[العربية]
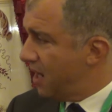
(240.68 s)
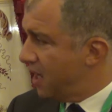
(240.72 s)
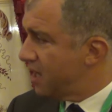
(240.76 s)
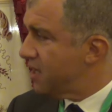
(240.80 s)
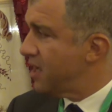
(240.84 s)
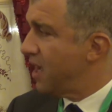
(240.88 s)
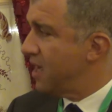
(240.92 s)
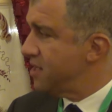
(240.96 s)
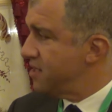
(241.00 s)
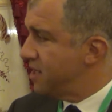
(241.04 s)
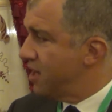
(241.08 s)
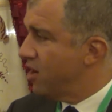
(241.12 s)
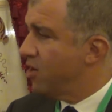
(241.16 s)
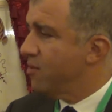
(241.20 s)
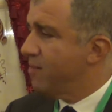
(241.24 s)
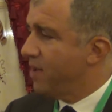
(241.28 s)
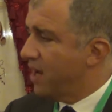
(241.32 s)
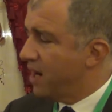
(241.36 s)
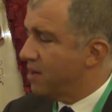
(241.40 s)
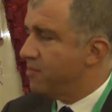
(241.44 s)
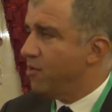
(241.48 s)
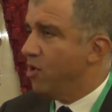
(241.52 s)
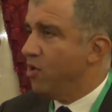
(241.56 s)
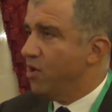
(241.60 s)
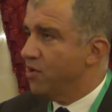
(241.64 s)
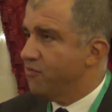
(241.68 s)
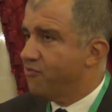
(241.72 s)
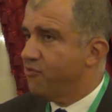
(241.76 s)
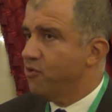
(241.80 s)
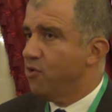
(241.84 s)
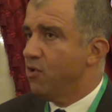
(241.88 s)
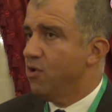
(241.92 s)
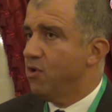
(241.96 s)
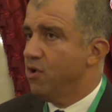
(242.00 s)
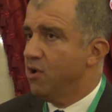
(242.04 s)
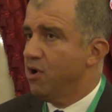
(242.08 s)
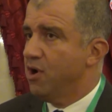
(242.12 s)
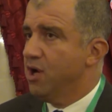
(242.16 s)
لا يعني هم لما
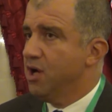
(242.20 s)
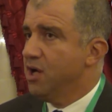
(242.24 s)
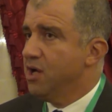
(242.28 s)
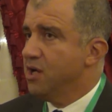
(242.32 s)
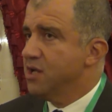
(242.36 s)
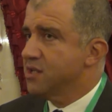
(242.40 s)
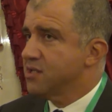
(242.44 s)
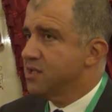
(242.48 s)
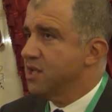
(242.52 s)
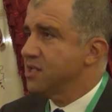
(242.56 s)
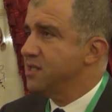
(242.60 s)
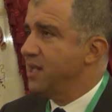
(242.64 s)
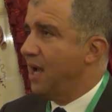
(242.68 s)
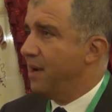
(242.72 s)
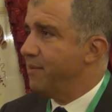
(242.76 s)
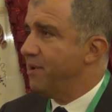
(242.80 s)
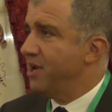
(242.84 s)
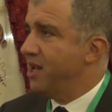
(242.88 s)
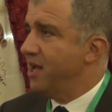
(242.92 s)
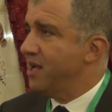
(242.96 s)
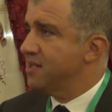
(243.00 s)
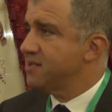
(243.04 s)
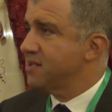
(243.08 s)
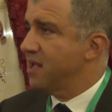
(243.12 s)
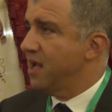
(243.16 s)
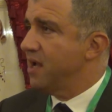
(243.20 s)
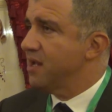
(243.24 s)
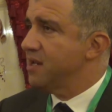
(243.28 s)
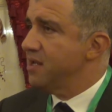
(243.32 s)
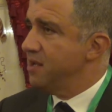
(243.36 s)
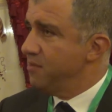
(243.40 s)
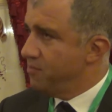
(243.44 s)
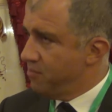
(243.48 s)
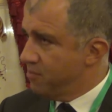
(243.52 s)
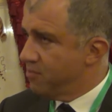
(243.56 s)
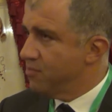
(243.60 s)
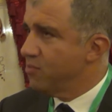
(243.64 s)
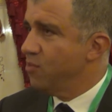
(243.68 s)
وقفوا ضد عمليات
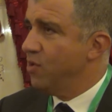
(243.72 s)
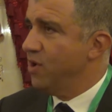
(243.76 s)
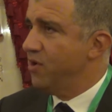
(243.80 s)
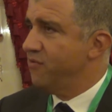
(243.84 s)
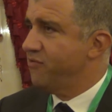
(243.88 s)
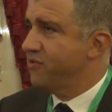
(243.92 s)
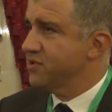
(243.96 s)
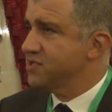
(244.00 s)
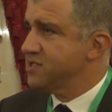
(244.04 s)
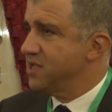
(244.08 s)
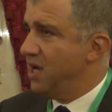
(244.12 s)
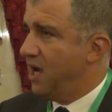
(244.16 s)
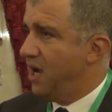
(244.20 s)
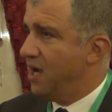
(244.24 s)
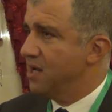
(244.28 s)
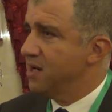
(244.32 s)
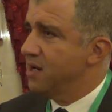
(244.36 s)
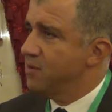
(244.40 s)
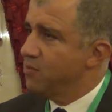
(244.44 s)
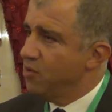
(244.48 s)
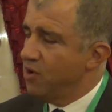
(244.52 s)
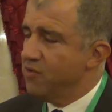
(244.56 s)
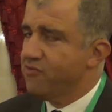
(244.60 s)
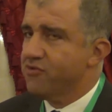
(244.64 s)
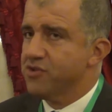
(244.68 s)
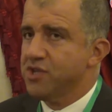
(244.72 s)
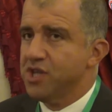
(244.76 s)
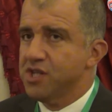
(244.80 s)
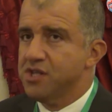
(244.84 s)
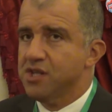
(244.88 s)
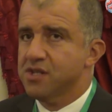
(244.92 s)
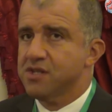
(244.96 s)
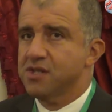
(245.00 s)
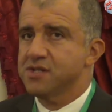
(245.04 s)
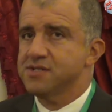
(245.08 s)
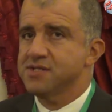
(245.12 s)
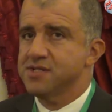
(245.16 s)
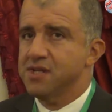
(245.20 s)
تهريب وقفت صح لما وقفوا
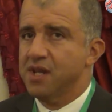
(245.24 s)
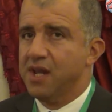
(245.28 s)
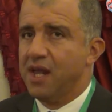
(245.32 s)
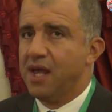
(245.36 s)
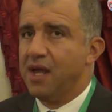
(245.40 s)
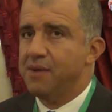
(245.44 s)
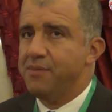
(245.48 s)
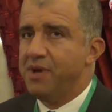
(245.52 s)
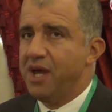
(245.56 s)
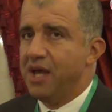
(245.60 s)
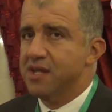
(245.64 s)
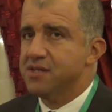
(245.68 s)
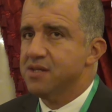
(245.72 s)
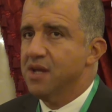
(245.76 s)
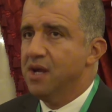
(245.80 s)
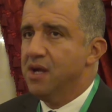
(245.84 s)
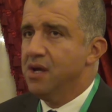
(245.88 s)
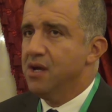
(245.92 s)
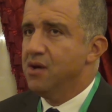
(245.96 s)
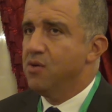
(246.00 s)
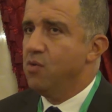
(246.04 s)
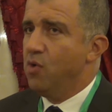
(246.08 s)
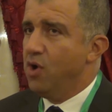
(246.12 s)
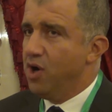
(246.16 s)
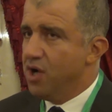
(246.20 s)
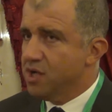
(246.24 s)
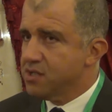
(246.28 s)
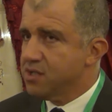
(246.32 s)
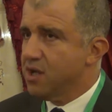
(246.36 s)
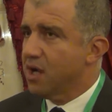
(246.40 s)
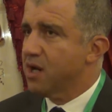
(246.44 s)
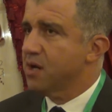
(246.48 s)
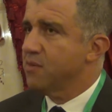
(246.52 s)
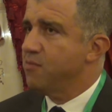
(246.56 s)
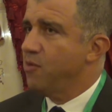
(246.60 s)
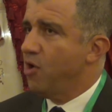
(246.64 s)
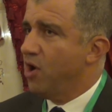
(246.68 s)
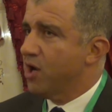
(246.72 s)
ضد تصدير خامات
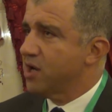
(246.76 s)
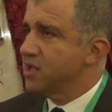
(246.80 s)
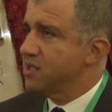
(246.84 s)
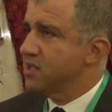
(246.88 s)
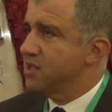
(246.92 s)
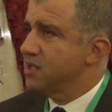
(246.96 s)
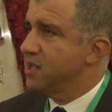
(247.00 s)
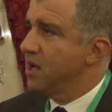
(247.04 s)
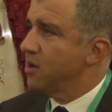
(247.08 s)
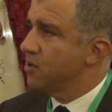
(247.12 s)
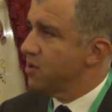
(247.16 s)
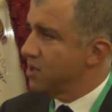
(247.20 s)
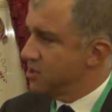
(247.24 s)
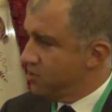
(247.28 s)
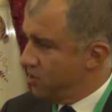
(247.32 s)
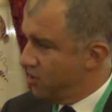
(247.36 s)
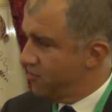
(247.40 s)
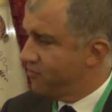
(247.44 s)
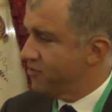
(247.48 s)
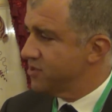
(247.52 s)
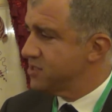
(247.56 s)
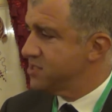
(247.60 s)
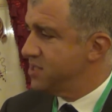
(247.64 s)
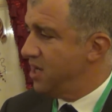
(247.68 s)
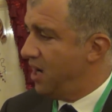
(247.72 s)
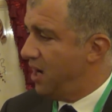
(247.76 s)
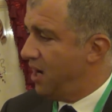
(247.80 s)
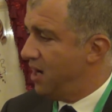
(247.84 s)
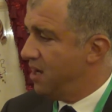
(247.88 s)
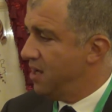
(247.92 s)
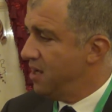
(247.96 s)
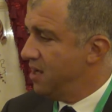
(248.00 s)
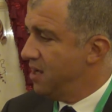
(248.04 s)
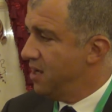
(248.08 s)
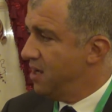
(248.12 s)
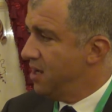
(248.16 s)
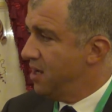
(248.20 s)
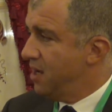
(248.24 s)
واهدار موارد الدوله دي وقفت صح
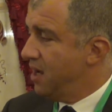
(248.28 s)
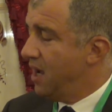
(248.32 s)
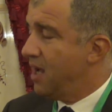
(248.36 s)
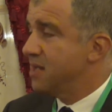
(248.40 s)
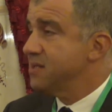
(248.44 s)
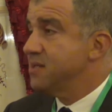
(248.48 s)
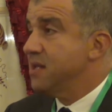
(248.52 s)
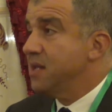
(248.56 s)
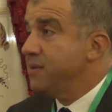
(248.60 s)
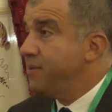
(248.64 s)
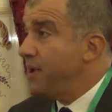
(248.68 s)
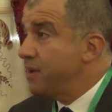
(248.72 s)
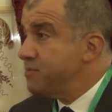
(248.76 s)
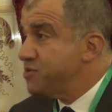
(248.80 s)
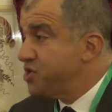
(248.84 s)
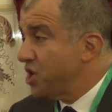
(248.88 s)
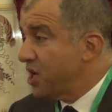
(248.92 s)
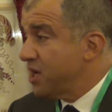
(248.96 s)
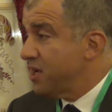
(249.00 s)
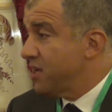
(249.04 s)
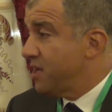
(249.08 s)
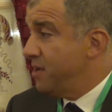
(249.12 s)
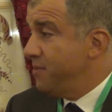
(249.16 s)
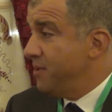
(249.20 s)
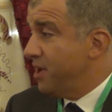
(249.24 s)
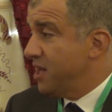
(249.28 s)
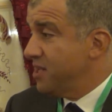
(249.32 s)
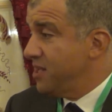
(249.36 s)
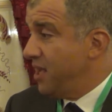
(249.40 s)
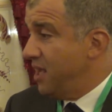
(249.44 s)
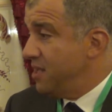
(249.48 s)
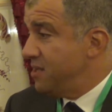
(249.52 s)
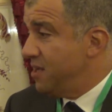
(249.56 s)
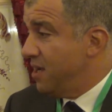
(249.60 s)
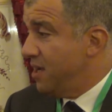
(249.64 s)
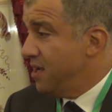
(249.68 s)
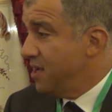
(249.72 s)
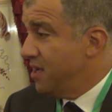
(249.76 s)
عندنا بقى مشاكل كبيره
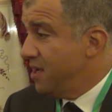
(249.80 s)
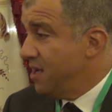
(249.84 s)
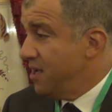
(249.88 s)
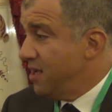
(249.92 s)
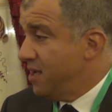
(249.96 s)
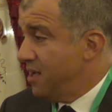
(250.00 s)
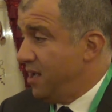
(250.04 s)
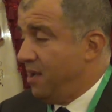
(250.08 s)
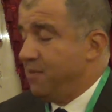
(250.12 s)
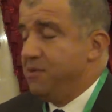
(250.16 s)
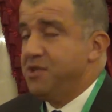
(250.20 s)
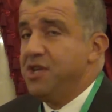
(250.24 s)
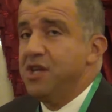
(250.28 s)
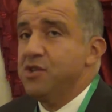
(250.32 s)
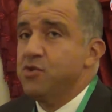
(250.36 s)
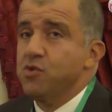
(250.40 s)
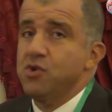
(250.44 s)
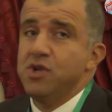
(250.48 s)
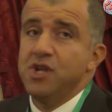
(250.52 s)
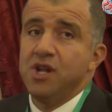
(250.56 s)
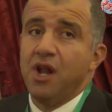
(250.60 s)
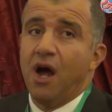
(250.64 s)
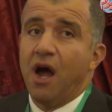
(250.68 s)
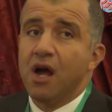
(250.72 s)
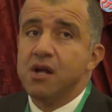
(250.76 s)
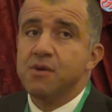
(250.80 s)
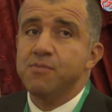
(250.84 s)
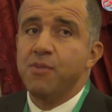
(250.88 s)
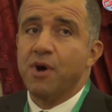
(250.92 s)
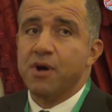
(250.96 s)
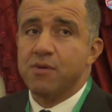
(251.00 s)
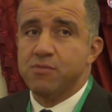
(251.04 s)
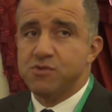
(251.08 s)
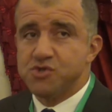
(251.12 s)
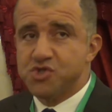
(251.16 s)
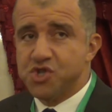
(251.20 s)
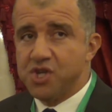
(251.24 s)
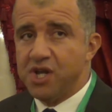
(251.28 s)
تانية يعني تيجي تقولي لي
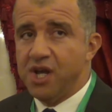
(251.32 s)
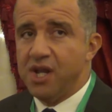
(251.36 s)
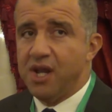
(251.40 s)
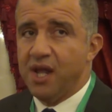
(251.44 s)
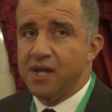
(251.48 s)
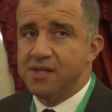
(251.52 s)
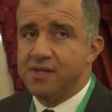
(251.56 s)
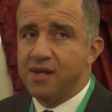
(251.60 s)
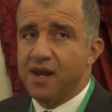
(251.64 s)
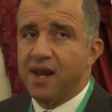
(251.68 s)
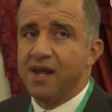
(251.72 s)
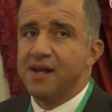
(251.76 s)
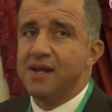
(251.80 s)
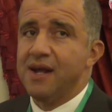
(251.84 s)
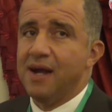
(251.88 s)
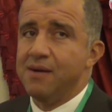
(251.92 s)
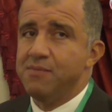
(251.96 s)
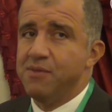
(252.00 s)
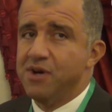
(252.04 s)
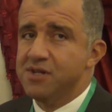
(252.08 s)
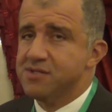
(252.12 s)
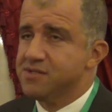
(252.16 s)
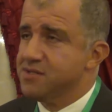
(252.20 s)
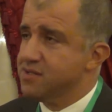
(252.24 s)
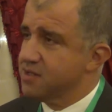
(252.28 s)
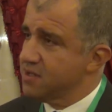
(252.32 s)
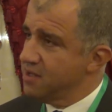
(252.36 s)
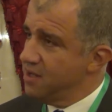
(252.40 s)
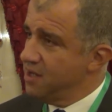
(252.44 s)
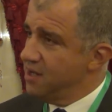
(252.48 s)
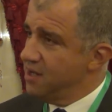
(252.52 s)
اكبر مشكله ترجع مصر